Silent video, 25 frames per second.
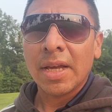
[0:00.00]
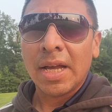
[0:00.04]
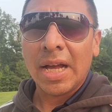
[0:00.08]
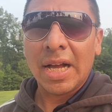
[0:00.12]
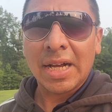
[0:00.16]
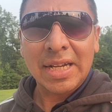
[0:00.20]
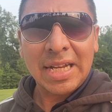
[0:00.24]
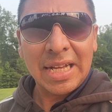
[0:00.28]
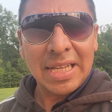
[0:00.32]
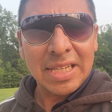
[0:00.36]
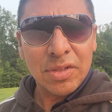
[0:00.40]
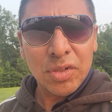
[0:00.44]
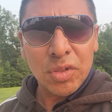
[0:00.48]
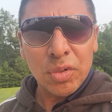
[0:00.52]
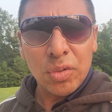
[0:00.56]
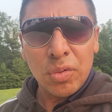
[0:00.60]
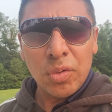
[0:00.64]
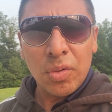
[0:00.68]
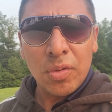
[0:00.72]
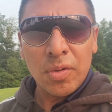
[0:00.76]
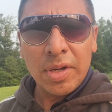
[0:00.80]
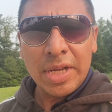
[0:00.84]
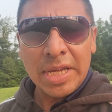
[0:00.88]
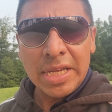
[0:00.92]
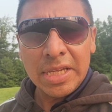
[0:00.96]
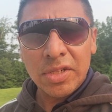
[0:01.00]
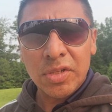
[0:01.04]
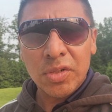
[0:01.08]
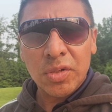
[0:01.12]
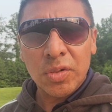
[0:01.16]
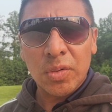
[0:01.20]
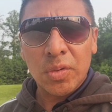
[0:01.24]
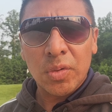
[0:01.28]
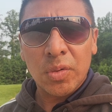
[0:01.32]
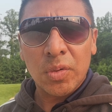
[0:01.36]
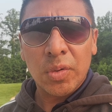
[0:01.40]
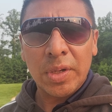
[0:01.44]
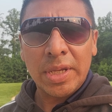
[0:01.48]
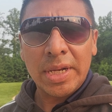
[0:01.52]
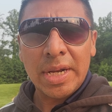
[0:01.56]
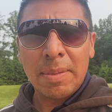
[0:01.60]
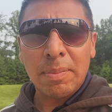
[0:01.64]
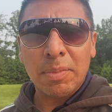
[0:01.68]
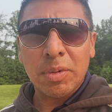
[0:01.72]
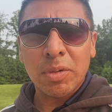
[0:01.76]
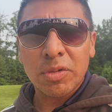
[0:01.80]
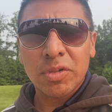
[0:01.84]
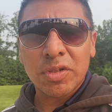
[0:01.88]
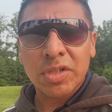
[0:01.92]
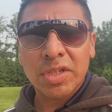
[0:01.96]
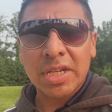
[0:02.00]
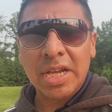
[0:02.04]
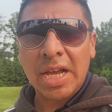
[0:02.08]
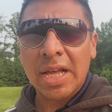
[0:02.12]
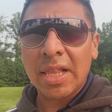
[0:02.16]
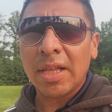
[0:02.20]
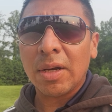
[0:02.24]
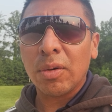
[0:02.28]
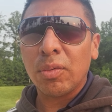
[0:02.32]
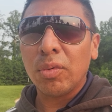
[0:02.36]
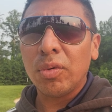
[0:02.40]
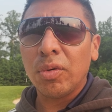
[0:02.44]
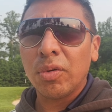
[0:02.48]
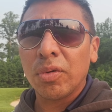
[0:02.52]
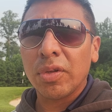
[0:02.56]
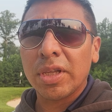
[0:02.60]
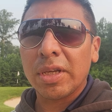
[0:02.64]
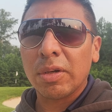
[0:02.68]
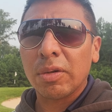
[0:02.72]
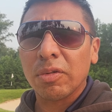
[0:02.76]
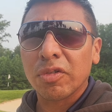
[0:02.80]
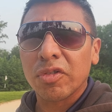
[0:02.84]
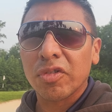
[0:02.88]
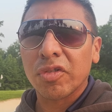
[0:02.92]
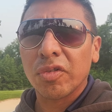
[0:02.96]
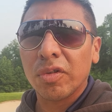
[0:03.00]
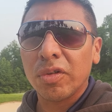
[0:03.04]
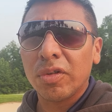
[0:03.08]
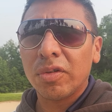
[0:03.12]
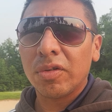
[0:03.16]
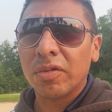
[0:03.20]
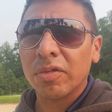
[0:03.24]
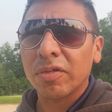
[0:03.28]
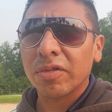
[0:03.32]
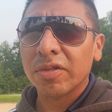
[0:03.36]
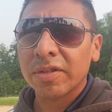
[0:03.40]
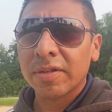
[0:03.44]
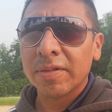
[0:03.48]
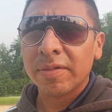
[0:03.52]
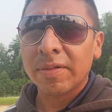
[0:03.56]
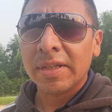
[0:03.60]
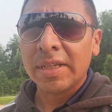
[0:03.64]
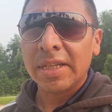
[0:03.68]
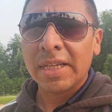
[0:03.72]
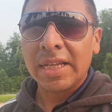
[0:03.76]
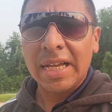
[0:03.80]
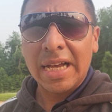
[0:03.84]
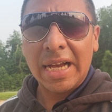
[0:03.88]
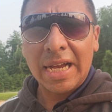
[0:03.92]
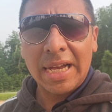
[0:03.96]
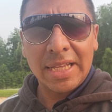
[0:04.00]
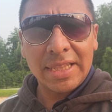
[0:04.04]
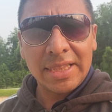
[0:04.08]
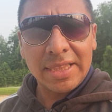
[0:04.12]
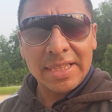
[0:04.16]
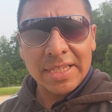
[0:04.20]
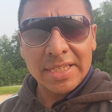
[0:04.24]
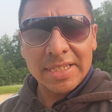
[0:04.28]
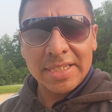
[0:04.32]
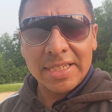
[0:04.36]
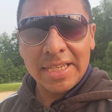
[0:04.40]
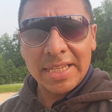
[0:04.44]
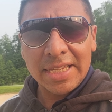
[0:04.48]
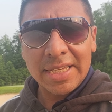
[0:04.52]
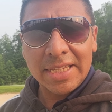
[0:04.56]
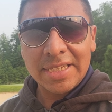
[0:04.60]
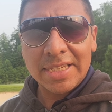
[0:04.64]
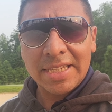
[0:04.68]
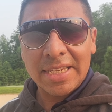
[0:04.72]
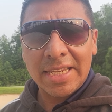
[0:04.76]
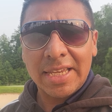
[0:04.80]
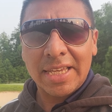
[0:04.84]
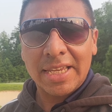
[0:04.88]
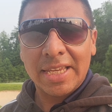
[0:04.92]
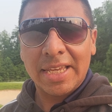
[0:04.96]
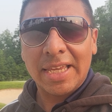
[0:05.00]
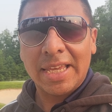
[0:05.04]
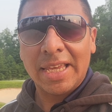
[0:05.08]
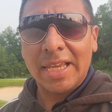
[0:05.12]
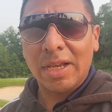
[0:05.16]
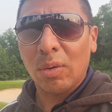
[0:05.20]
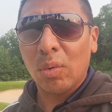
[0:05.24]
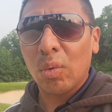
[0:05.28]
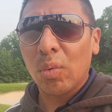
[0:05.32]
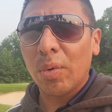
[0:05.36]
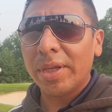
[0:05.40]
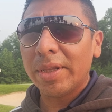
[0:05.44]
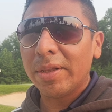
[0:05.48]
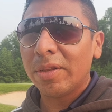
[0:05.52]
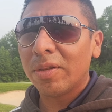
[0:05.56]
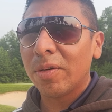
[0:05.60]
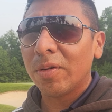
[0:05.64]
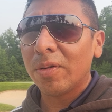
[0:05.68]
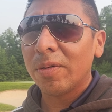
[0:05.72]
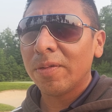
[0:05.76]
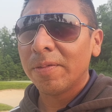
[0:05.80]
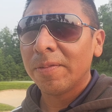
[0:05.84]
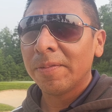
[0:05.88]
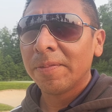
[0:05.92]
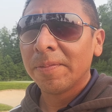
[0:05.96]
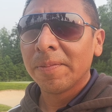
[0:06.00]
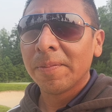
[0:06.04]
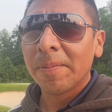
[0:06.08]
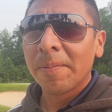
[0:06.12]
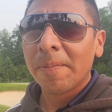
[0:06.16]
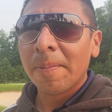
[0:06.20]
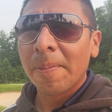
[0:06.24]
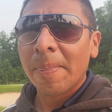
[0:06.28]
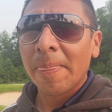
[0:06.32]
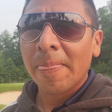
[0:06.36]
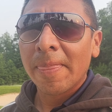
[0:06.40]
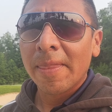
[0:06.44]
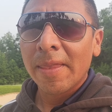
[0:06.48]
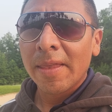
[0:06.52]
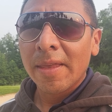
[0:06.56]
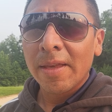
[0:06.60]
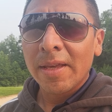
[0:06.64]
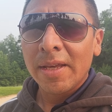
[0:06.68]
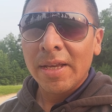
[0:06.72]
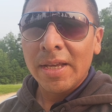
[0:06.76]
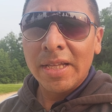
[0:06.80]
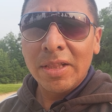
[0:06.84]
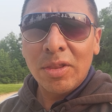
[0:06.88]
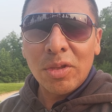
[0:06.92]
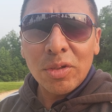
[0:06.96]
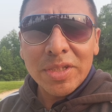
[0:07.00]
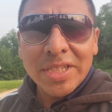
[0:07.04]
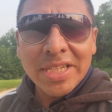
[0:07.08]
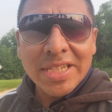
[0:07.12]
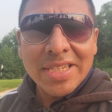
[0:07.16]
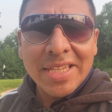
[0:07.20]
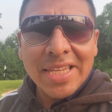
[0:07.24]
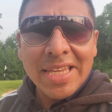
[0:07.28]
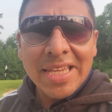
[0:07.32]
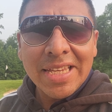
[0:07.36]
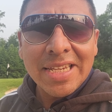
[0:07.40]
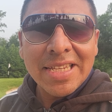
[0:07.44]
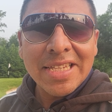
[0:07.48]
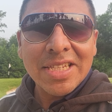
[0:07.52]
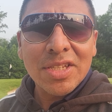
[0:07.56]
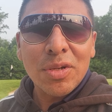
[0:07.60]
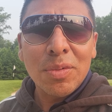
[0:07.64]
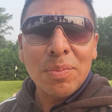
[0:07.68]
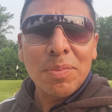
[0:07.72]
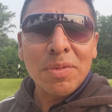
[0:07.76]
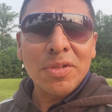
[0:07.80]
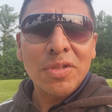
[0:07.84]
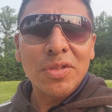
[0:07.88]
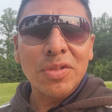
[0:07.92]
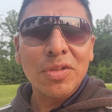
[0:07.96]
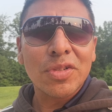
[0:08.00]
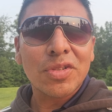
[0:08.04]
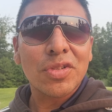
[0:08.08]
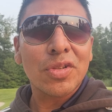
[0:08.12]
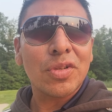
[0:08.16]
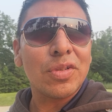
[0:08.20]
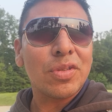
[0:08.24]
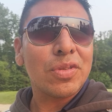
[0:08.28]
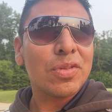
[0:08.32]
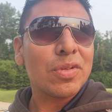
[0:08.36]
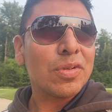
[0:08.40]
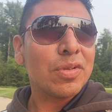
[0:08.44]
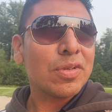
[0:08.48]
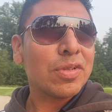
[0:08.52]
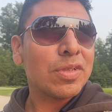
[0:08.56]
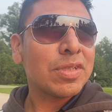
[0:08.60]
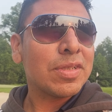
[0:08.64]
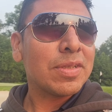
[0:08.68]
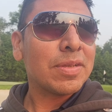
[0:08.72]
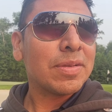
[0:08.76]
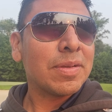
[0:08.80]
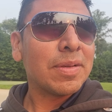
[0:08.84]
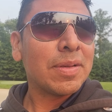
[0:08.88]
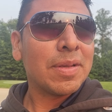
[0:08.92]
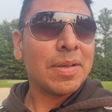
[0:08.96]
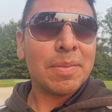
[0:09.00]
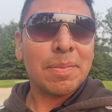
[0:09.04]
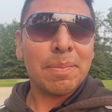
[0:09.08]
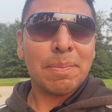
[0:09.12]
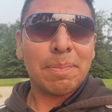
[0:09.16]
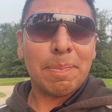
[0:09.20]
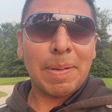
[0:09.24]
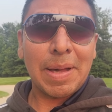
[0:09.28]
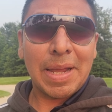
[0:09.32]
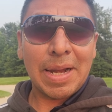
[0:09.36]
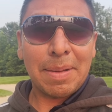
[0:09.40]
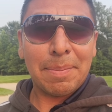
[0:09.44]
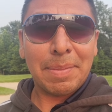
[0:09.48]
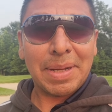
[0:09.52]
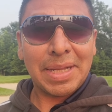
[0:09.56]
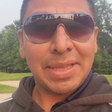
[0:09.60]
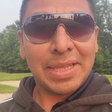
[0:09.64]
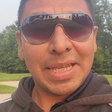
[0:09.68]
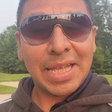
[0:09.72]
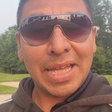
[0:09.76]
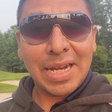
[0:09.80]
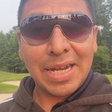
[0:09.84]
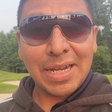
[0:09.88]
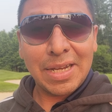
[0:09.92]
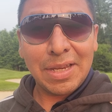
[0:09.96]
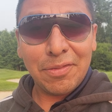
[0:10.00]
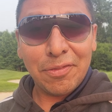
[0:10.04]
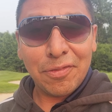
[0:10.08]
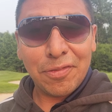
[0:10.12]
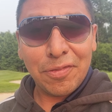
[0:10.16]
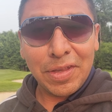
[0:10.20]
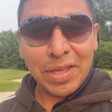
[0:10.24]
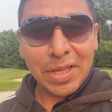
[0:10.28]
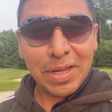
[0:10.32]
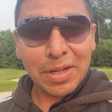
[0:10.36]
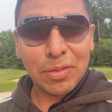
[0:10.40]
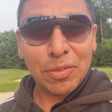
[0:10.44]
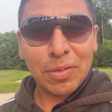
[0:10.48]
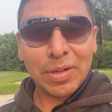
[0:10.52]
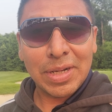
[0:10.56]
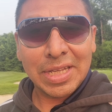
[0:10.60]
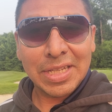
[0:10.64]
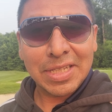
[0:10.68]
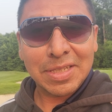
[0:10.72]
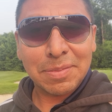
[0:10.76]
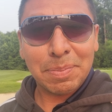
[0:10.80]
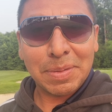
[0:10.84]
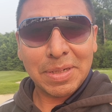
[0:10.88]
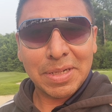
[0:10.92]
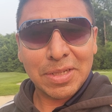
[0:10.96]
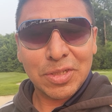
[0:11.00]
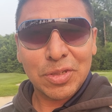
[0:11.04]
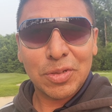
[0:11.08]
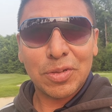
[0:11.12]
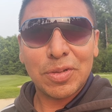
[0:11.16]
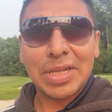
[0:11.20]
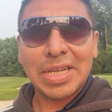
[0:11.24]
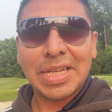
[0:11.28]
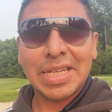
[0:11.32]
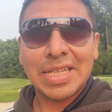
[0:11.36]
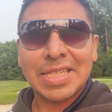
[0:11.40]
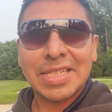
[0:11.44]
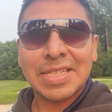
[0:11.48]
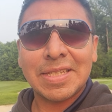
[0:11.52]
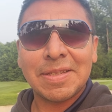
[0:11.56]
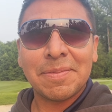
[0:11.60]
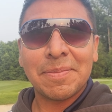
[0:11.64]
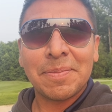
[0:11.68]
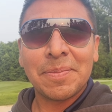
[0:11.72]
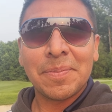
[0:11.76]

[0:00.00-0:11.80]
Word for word: ¿Acaso no eso éramos cada uno de nosotros antes de ese encuentro? Entonces, ¿quiénes somos nosotros para mandar al infierno a las personas?